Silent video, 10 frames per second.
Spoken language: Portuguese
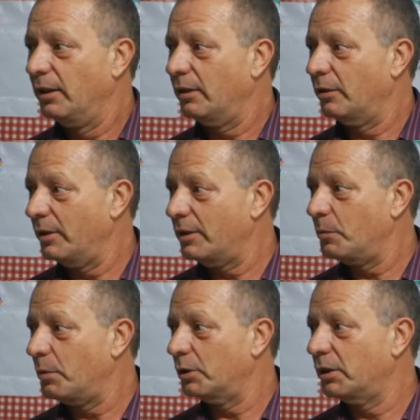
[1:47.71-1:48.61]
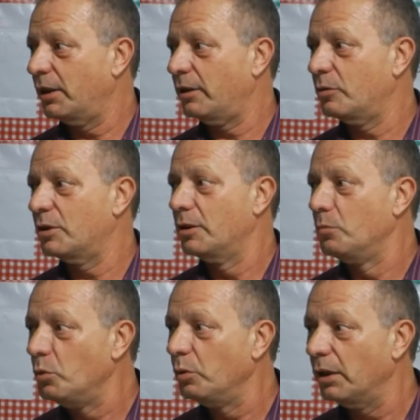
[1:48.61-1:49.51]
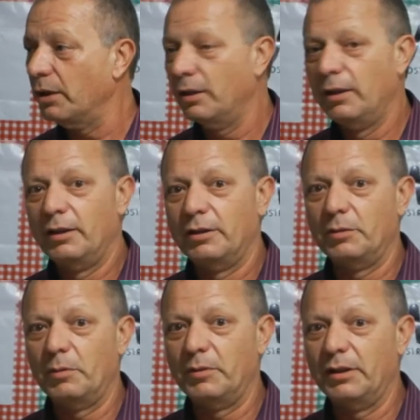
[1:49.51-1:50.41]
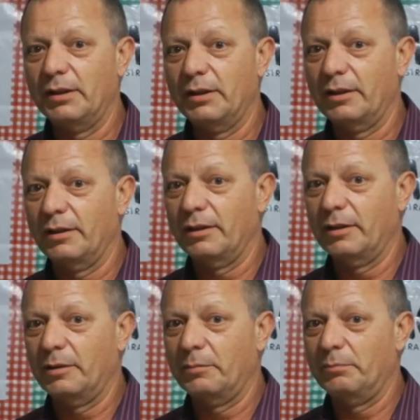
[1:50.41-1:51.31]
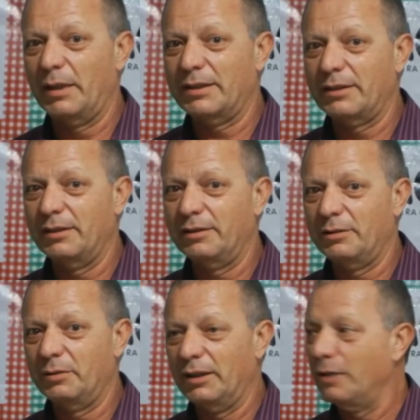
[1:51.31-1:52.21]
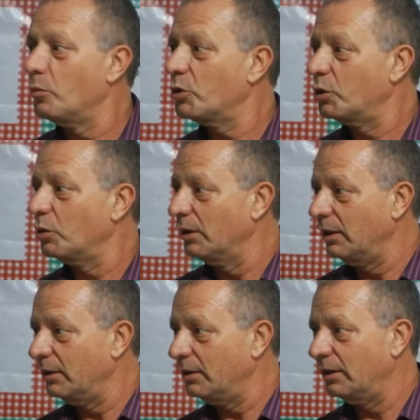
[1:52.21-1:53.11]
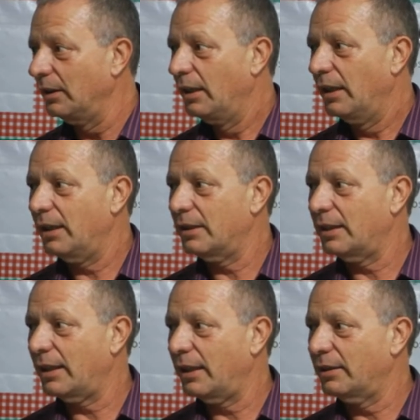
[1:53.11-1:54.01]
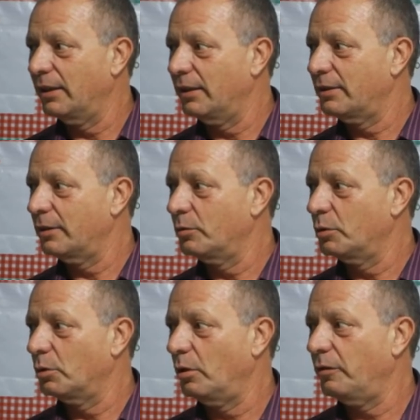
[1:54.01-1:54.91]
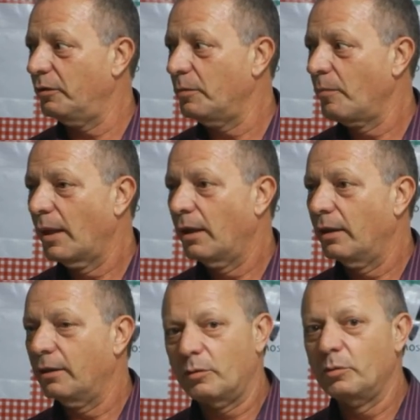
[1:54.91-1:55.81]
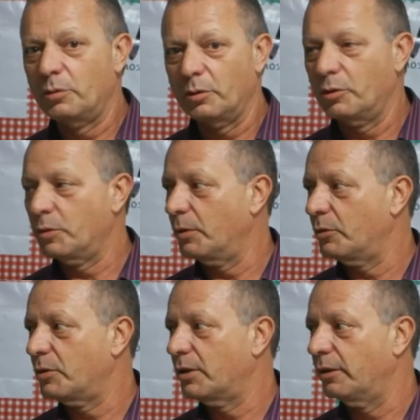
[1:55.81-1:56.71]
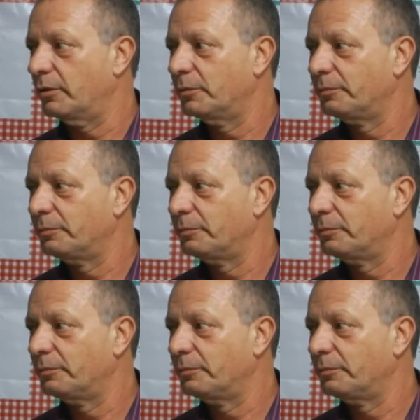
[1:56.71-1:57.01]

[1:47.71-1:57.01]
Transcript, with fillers: Então, esse projeto estimula de uma maneira bastante, eu diria, emocionante essa característica do jovem e da cultura do Espírito Santo.